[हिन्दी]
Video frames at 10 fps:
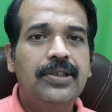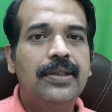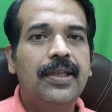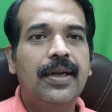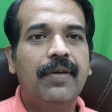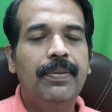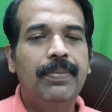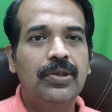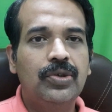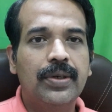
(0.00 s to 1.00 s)
चिंता काफ़ी
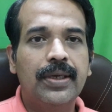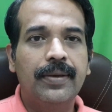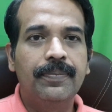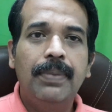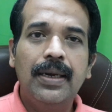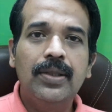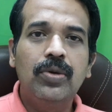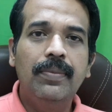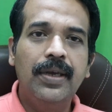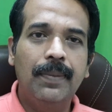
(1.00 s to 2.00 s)
बढ़ चुकी है पहले
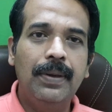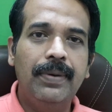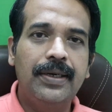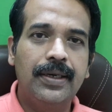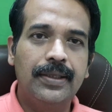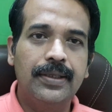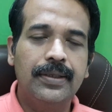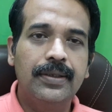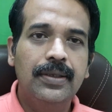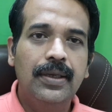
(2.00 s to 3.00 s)
तो हम घर पे बैठे रहते
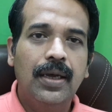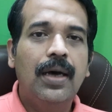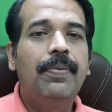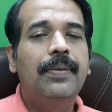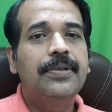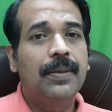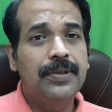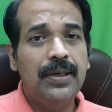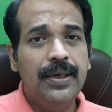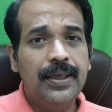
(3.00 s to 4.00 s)
थे अब हम
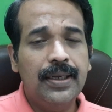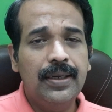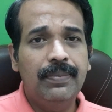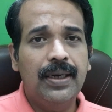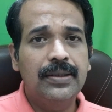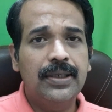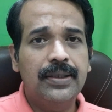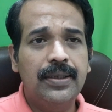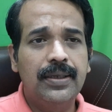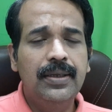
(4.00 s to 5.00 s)
सब्जी लाने के लिए बाहर
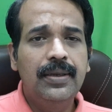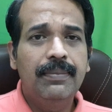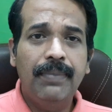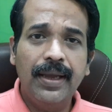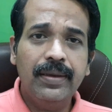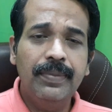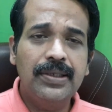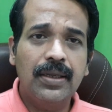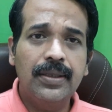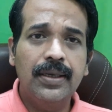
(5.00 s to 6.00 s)
जाते हैं बैंक में
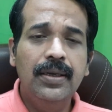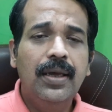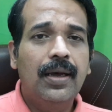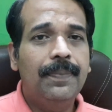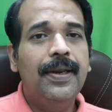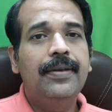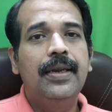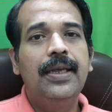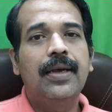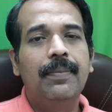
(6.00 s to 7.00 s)
जाते हैं अपने
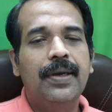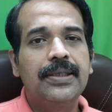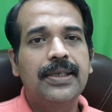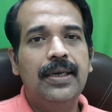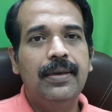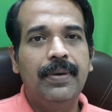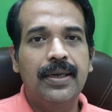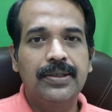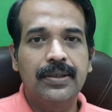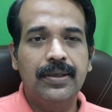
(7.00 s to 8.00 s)
डेली कामकाज के लिए
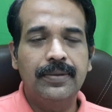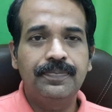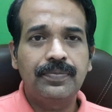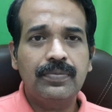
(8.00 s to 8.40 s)
बाहर जाते हैं